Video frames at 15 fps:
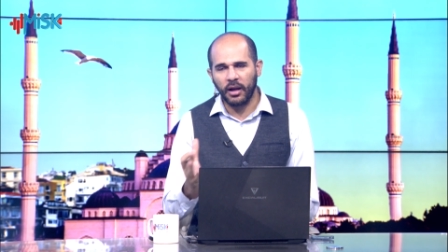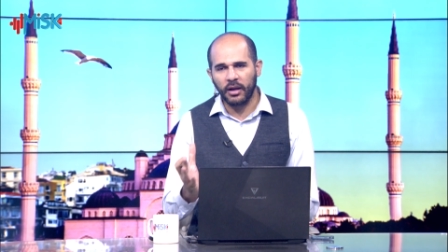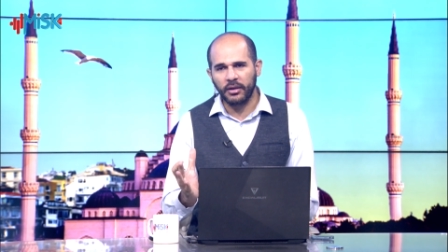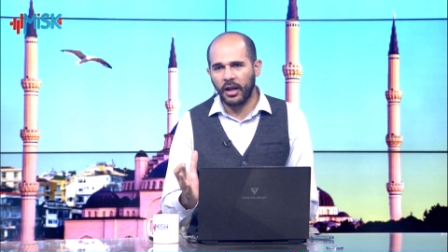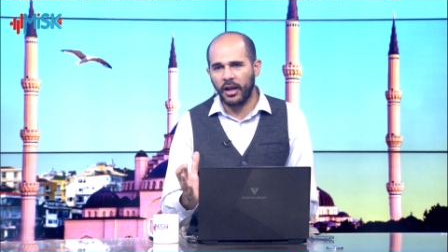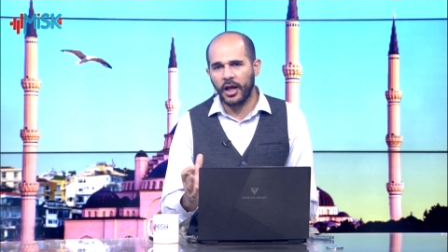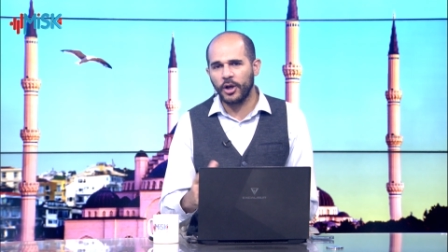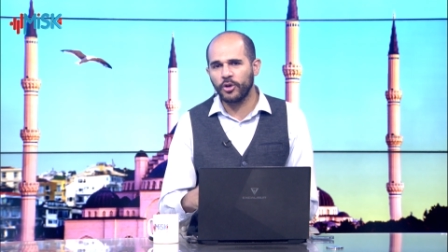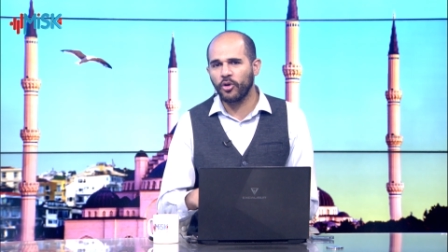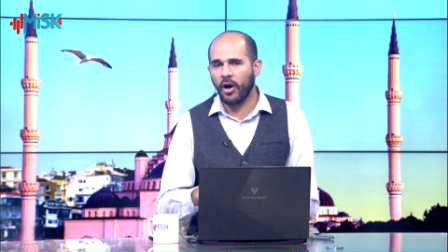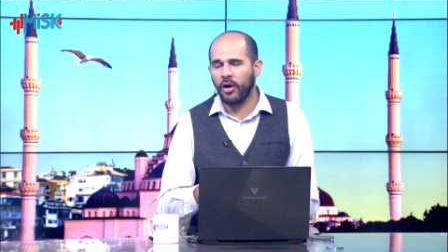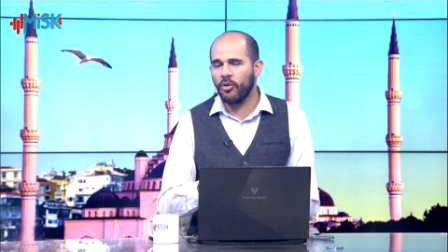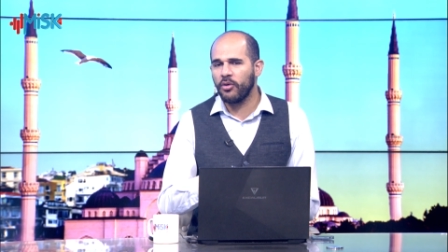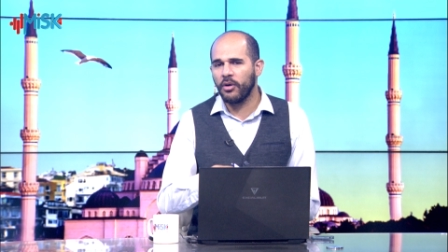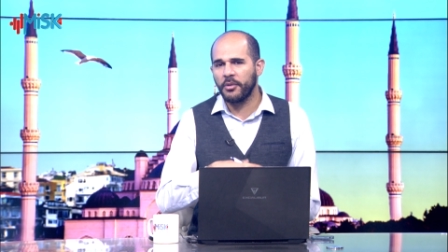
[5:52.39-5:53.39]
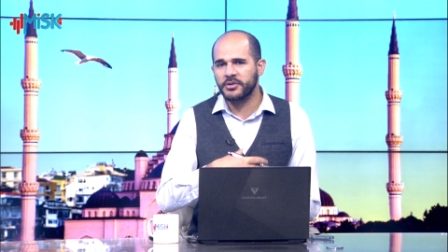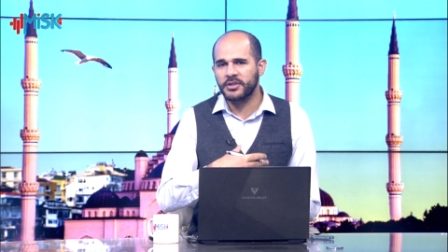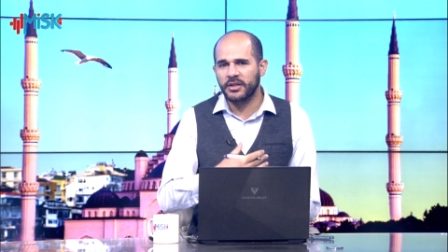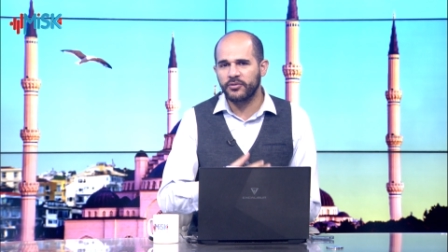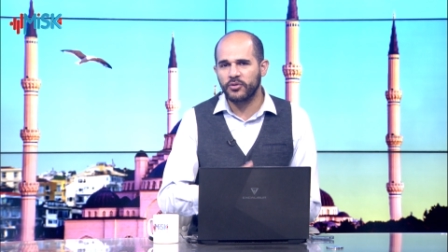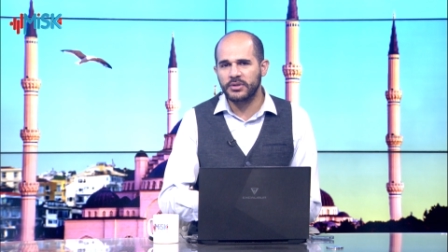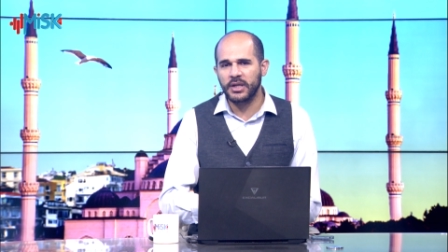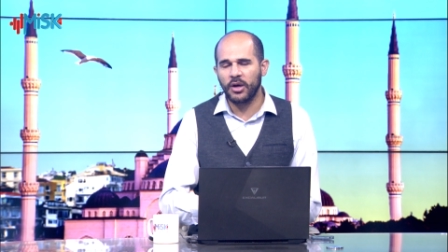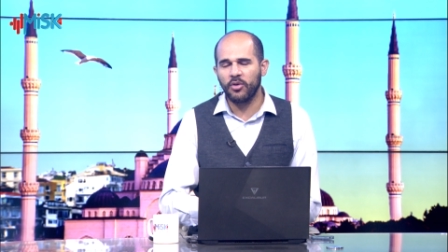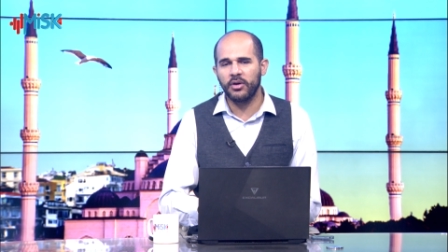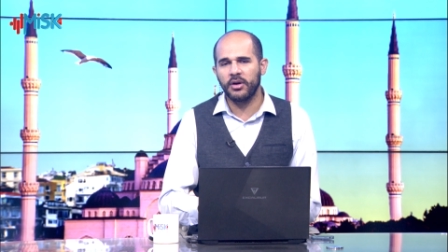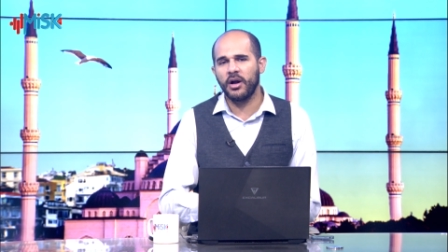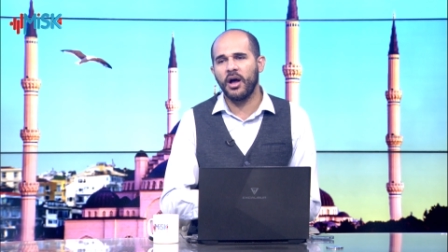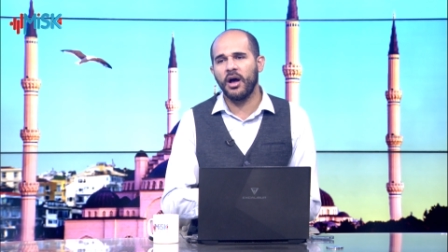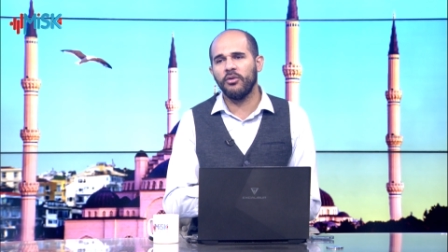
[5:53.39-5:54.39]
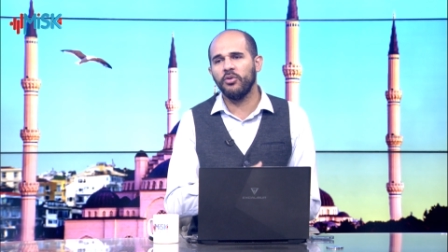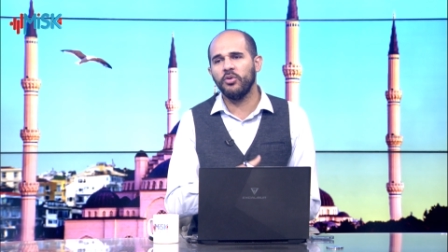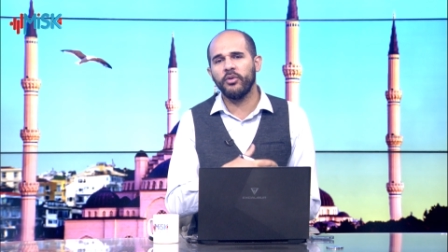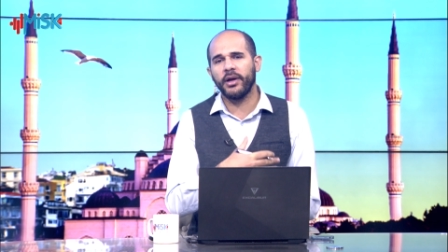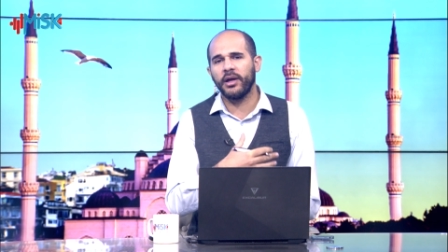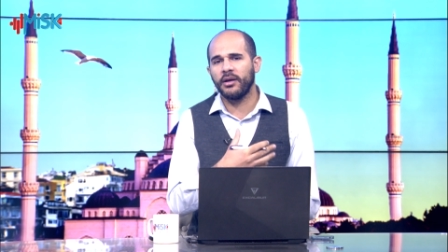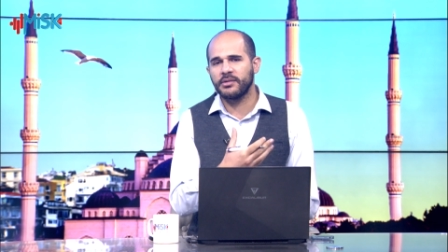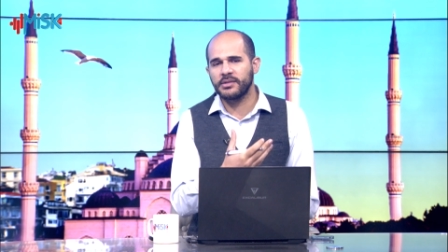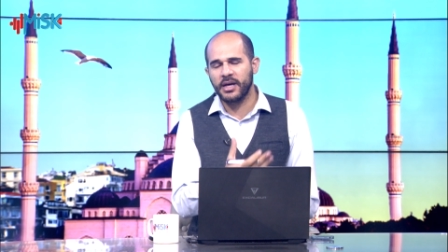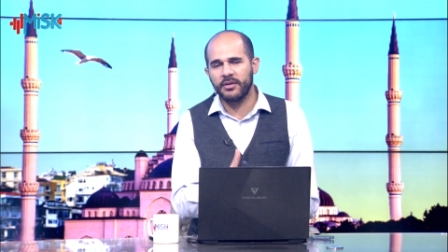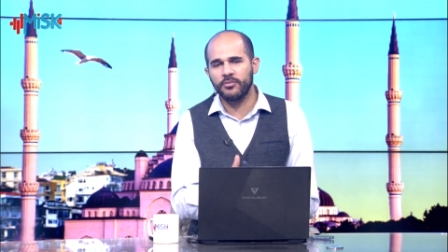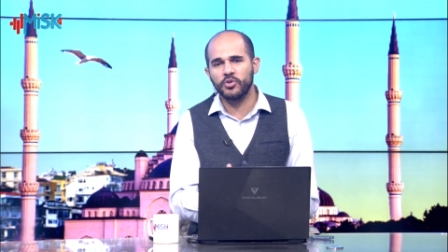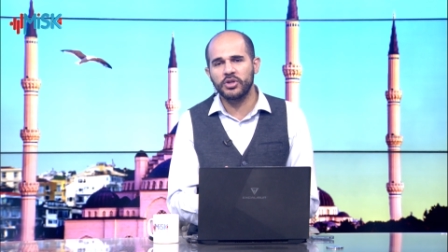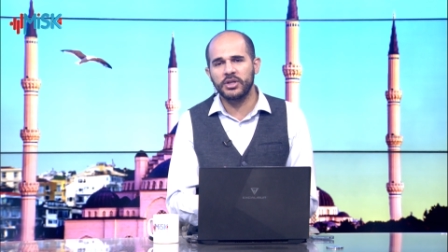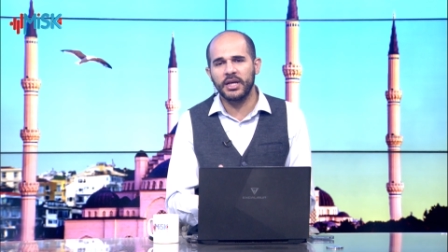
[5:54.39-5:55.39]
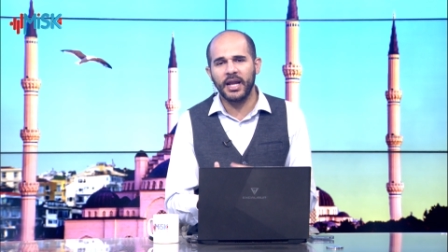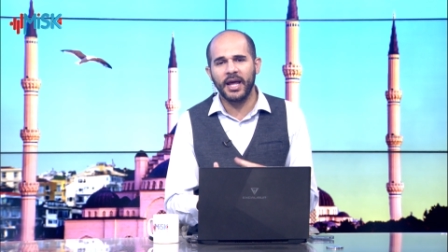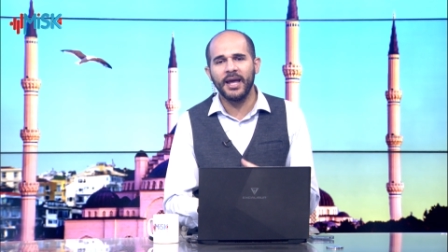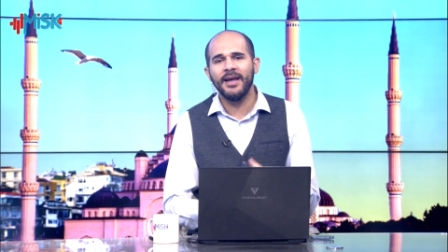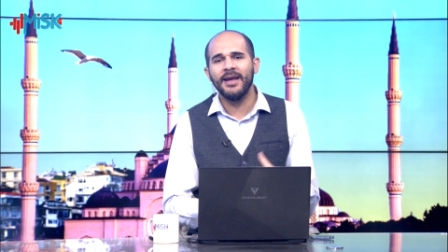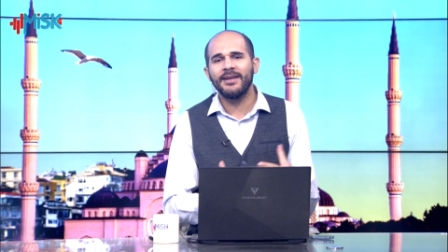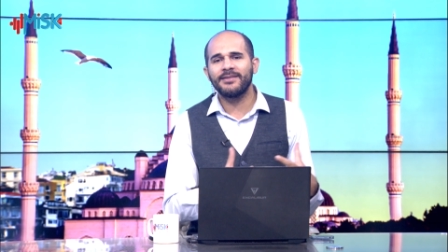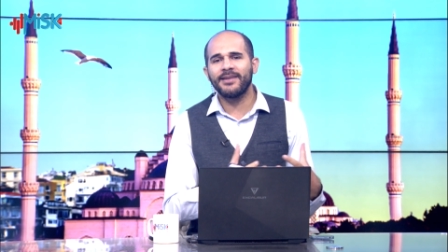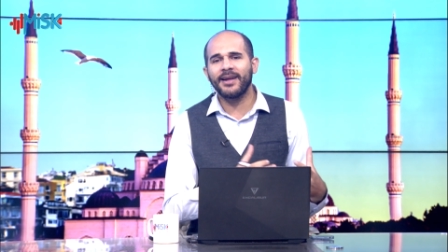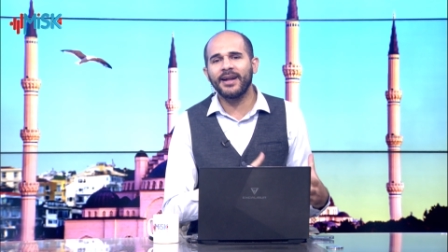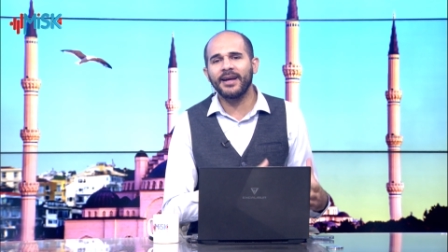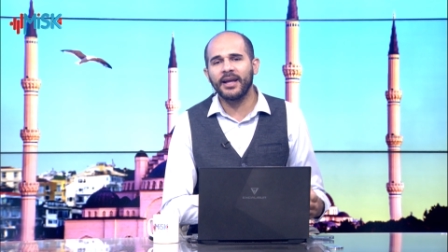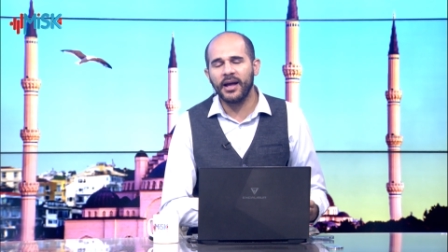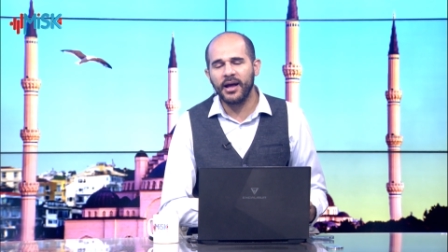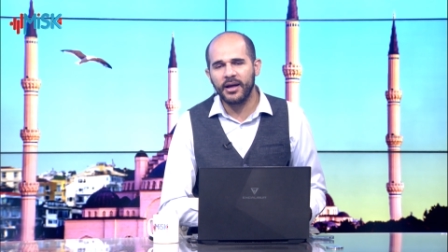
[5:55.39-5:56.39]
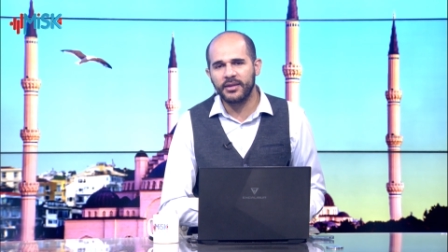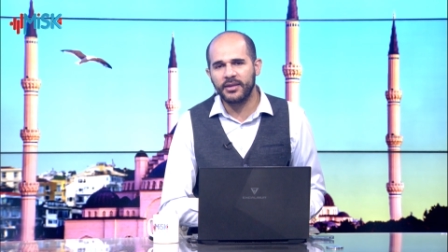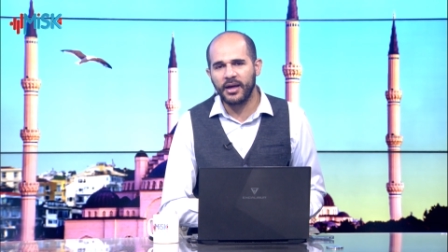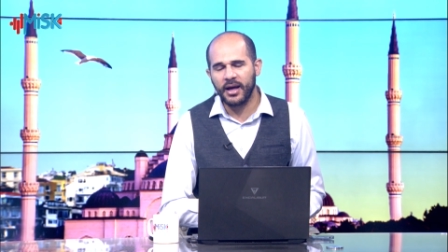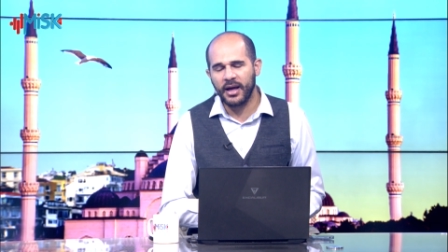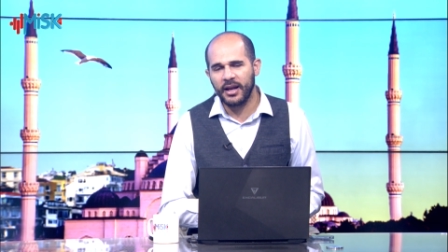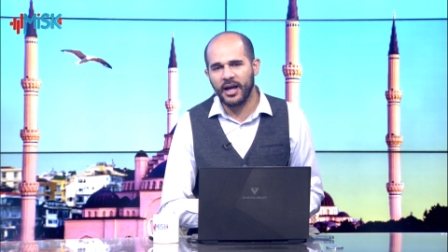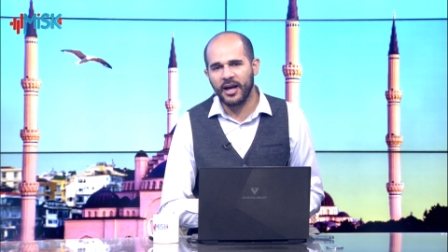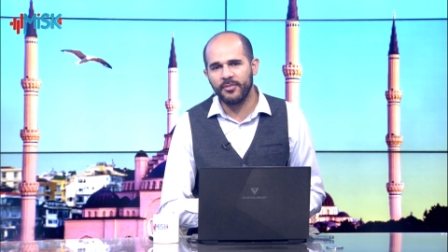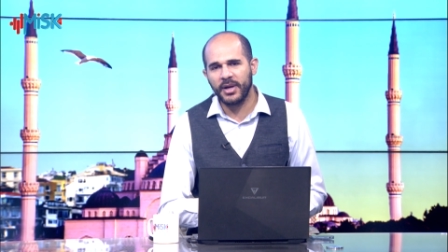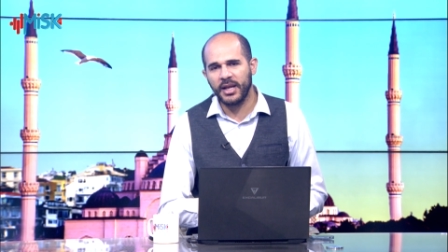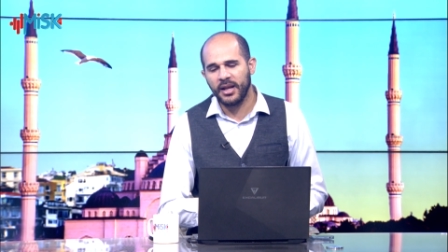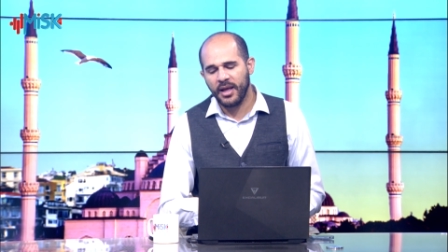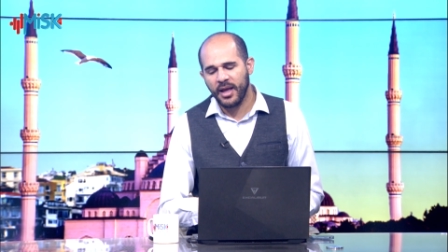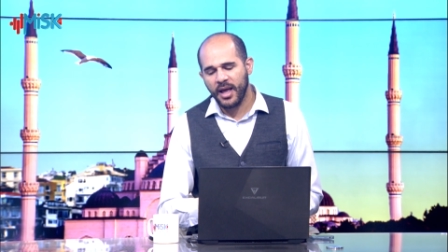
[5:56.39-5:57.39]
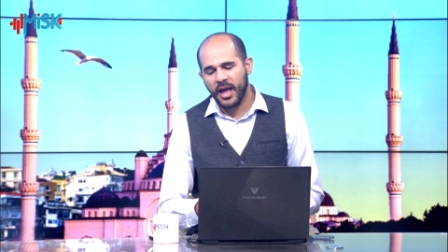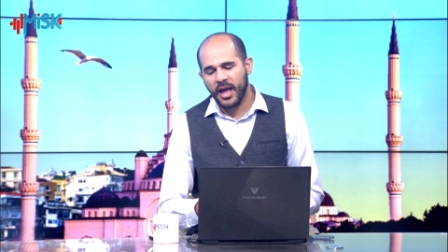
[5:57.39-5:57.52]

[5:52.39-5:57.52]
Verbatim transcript: طلعته أو هو وجد فرصة أخرى أو هو صار مشكلة ترك هذا العمل